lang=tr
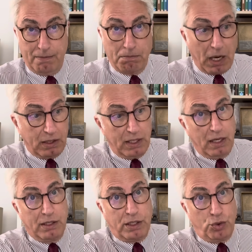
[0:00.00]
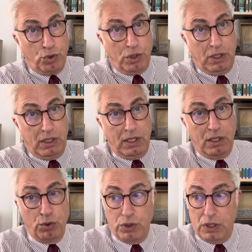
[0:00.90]
Bak dedi Atatürk gitti,
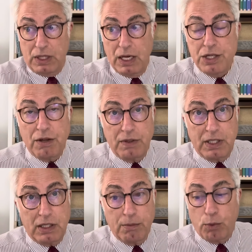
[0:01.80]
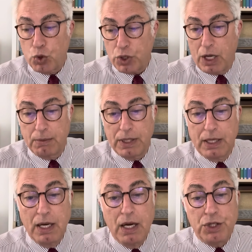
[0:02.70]
İnönü gitti, Ecevit gitti boş kalmadı.